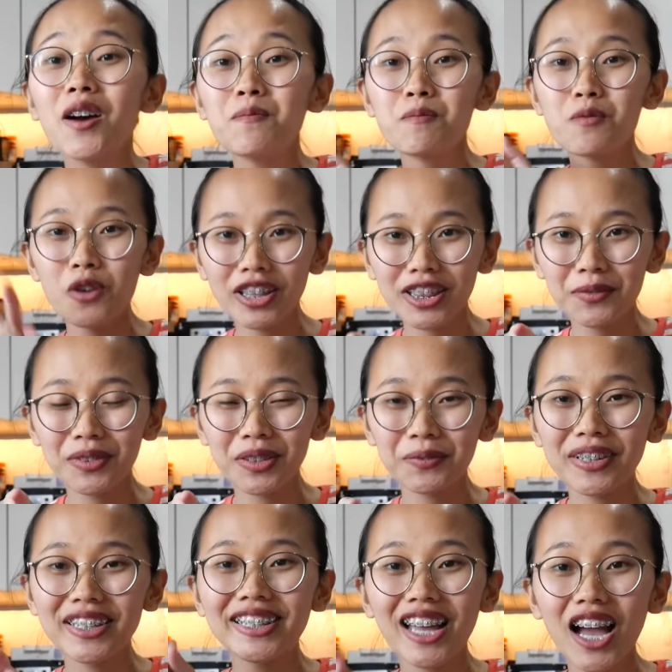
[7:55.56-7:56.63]
buat
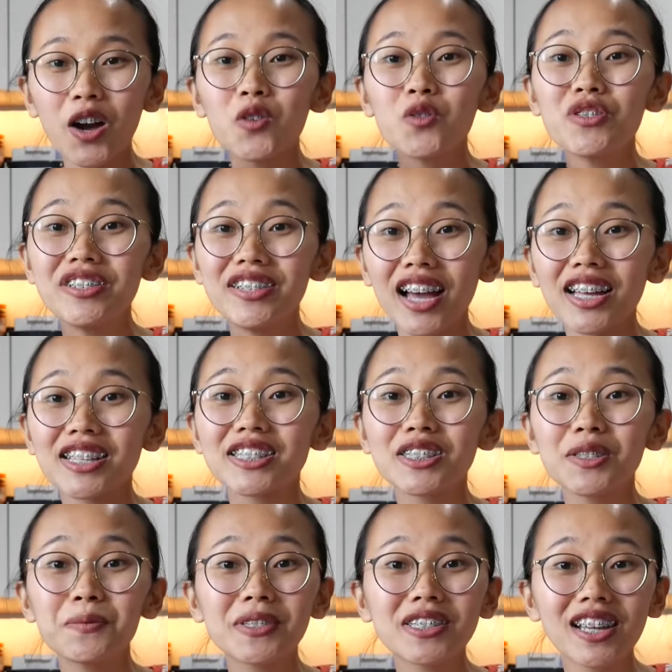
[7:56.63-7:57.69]
teman-teman yang udah
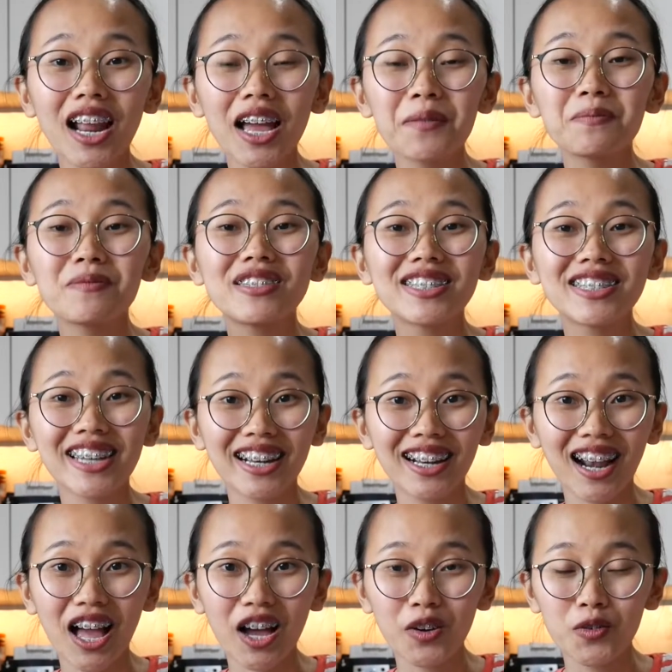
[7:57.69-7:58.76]
subscribe
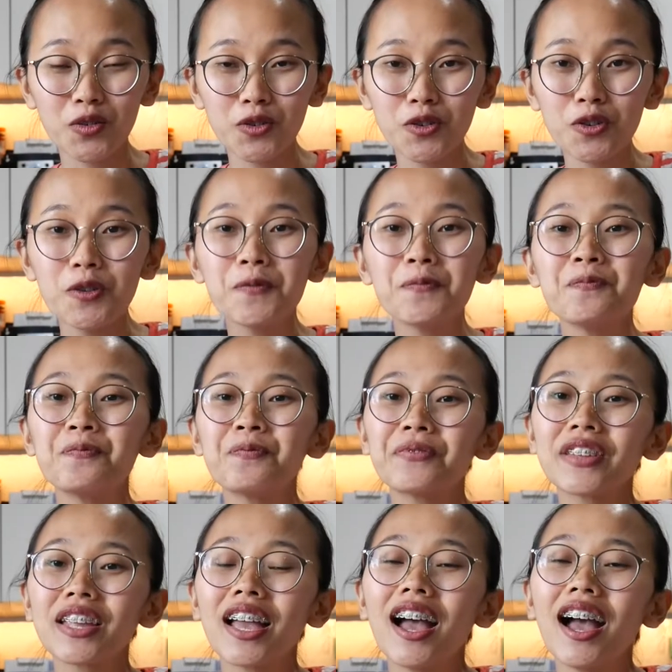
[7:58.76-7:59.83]
channel aku
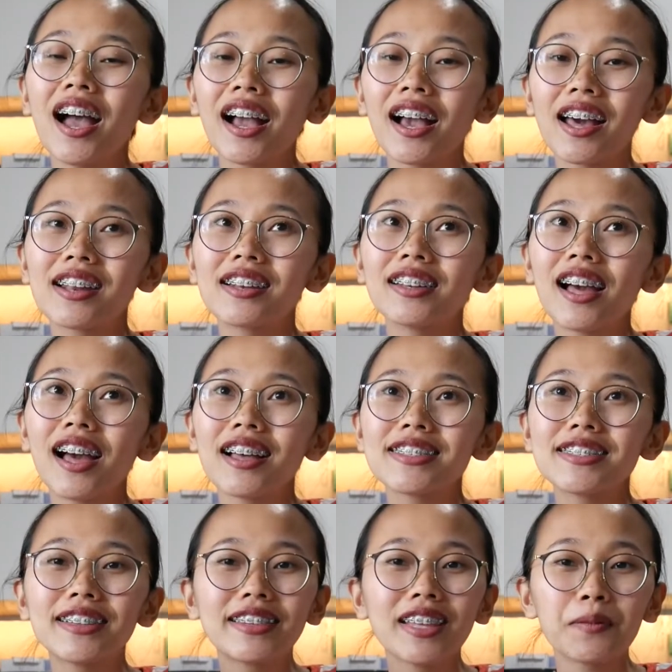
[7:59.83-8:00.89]
karena
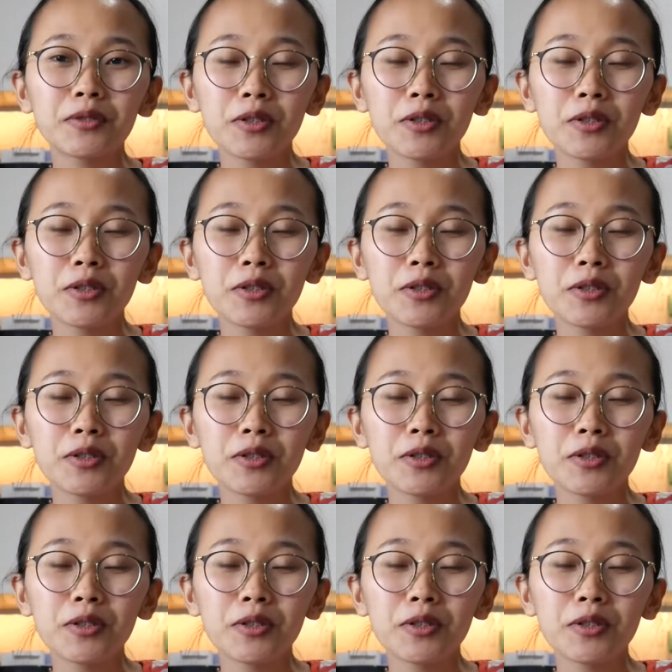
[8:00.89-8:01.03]
setiap